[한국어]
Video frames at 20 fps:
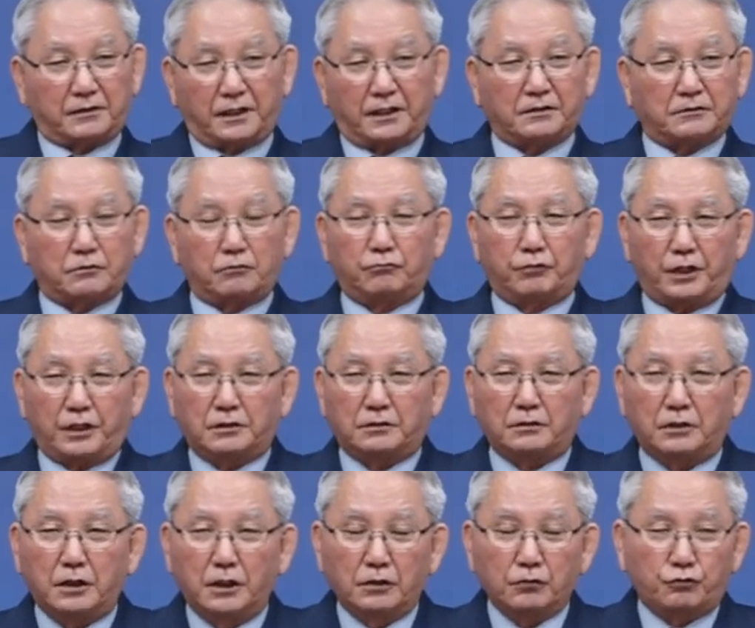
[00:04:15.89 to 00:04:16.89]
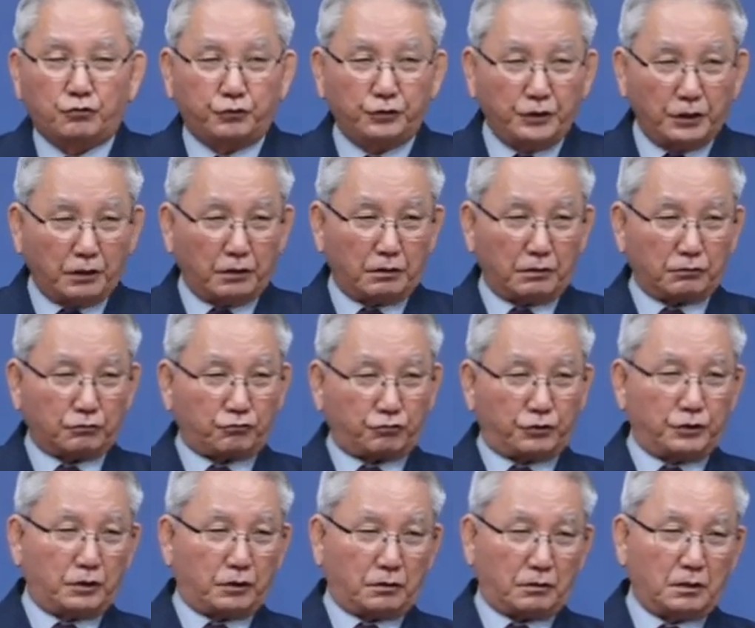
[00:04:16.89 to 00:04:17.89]
그래서 우리는 주여
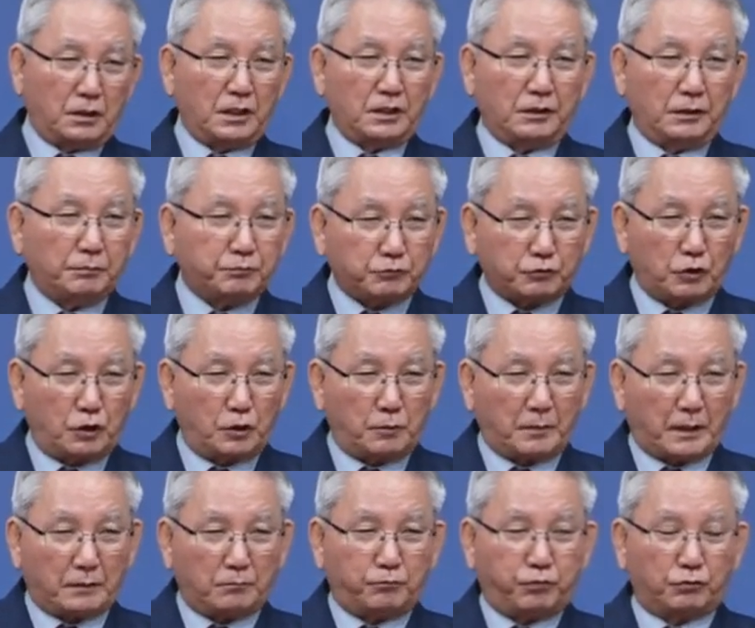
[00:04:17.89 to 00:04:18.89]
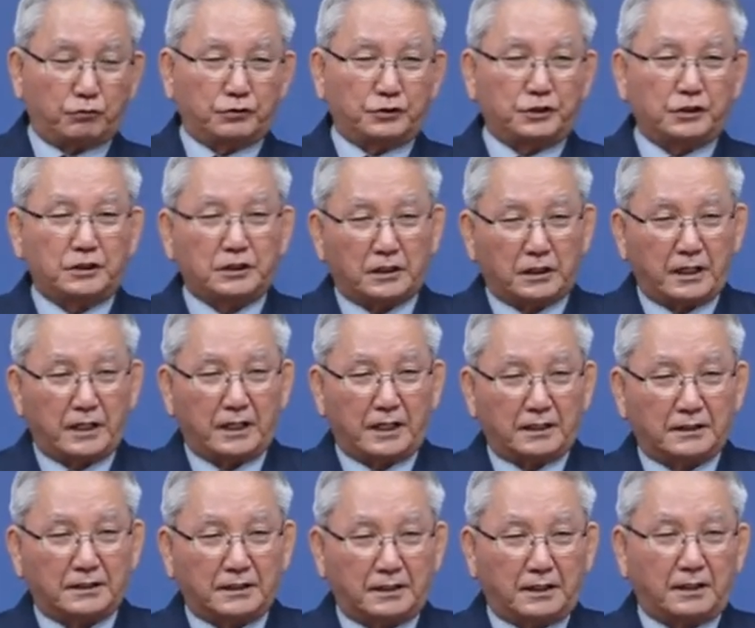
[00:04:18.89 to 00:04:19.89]
주여 입술로만 부르짖을 게
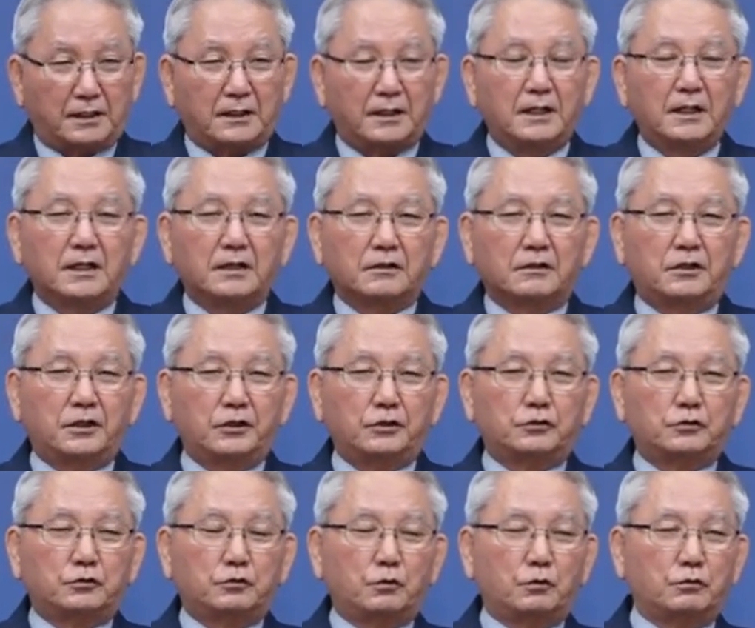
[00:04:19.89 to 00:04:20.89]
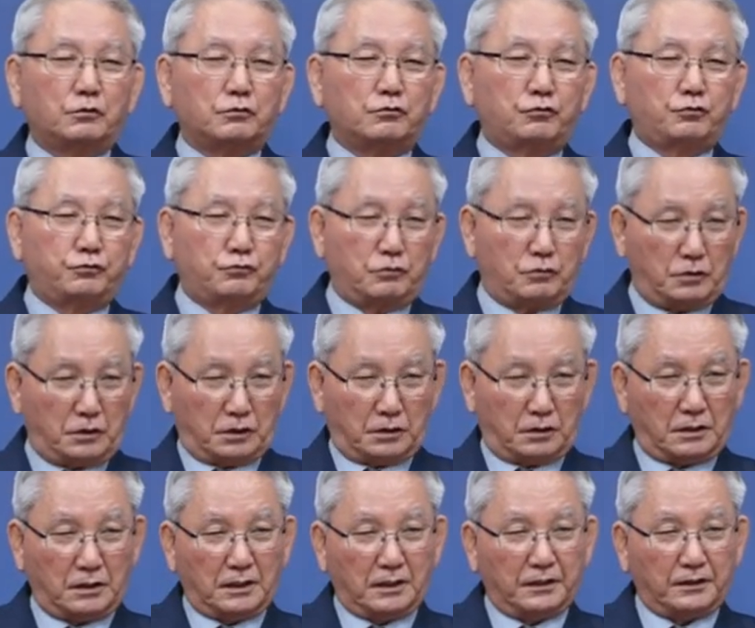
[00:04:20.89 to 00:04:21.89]
아니라 그리스도
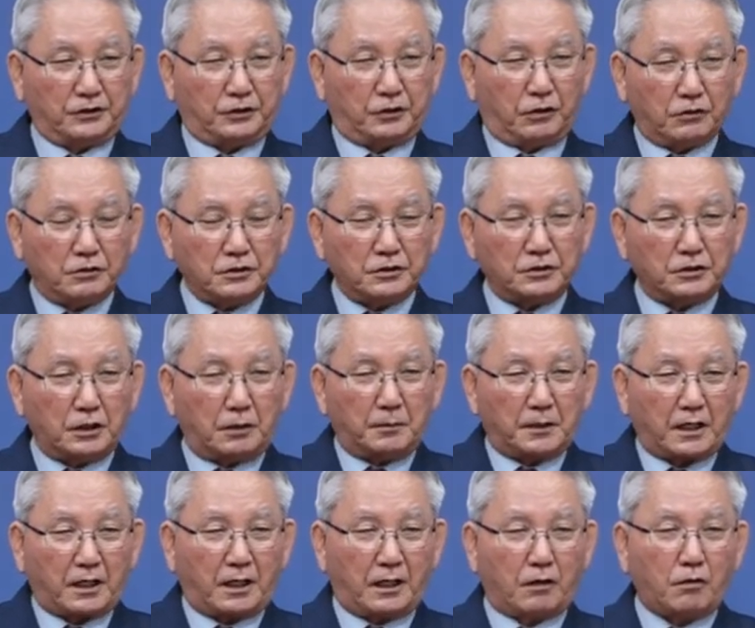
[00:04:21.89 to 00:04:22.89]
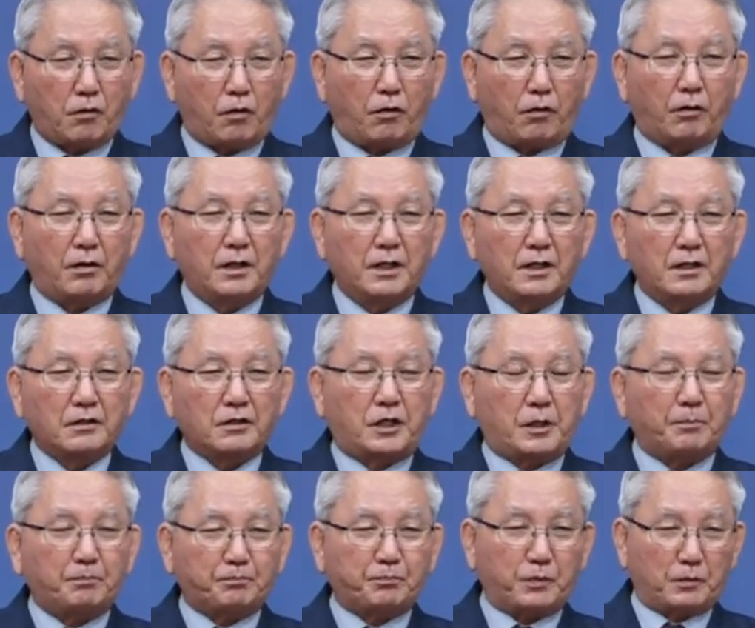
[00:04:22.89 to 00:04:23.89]
주를 영접을 하고
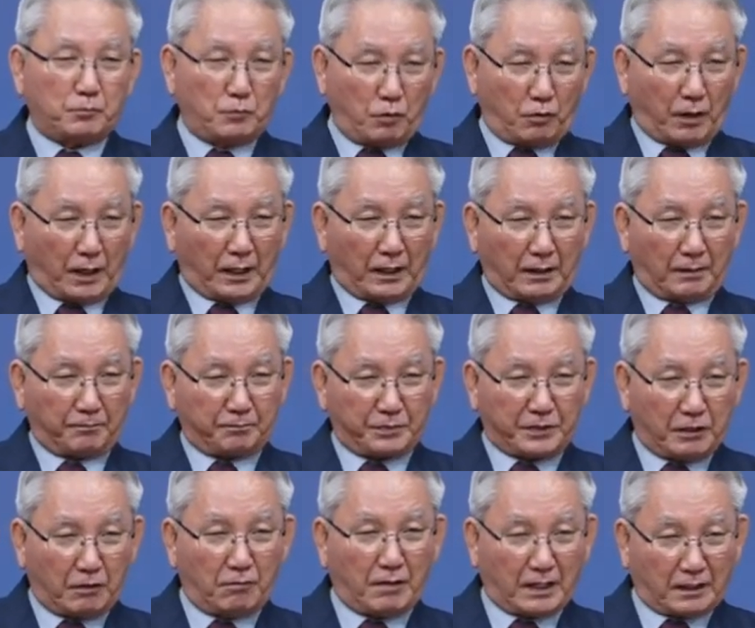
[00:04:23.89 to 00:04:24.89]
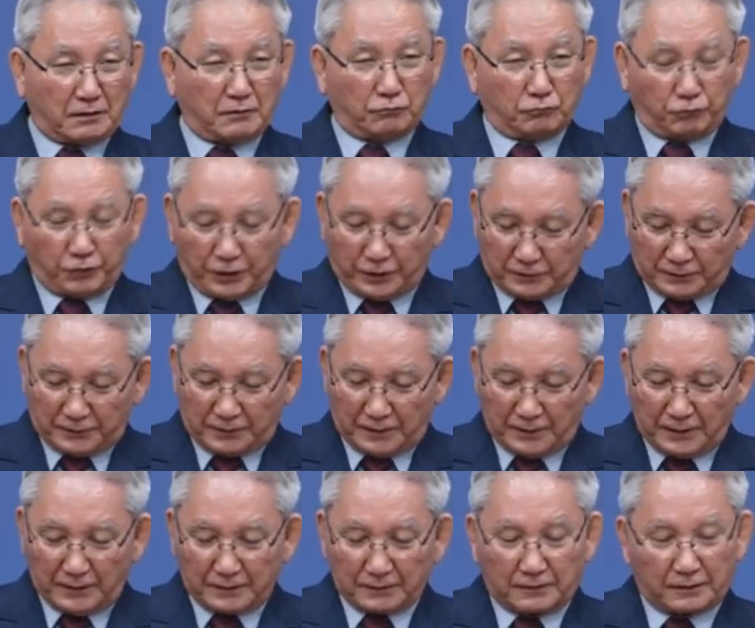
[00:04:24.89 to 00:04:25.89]
기쁨과 평화를 누리는
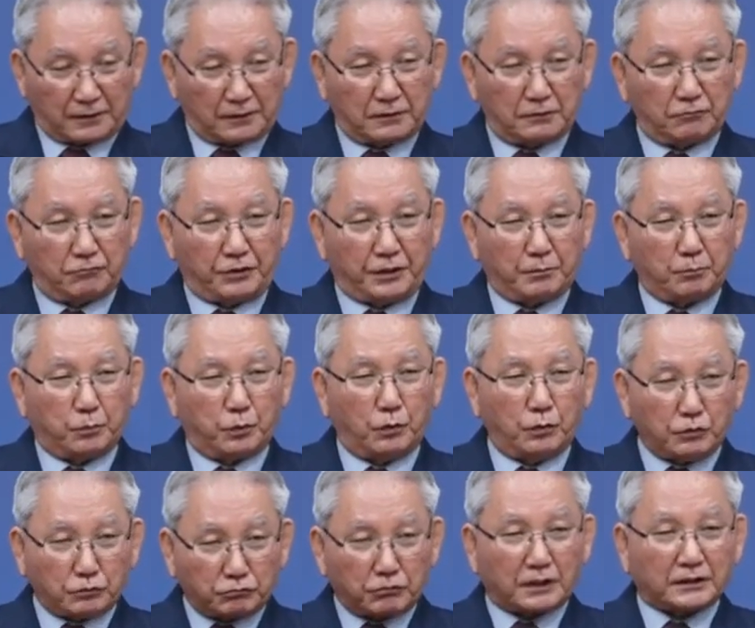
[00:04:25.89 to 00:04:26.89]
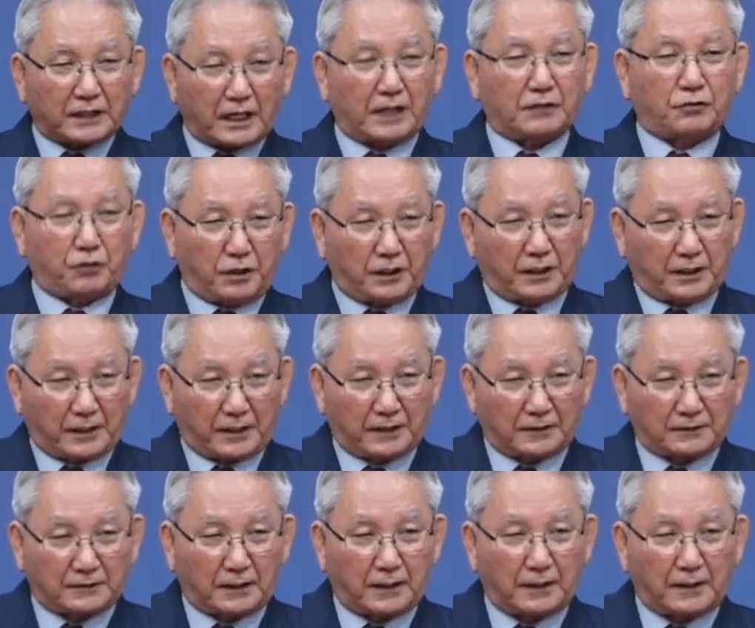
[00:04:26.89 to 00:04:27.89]
그런 우리 모두가 다
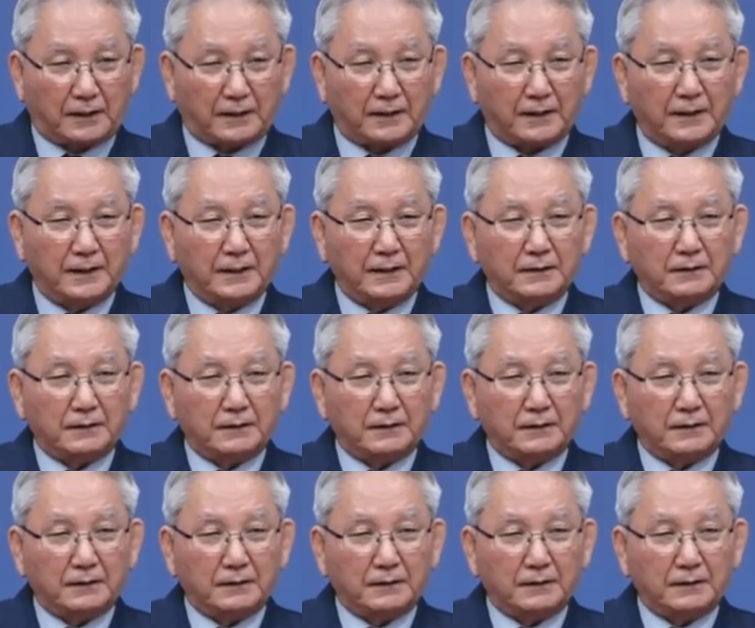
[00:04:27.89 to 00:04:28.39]
되어야겠다.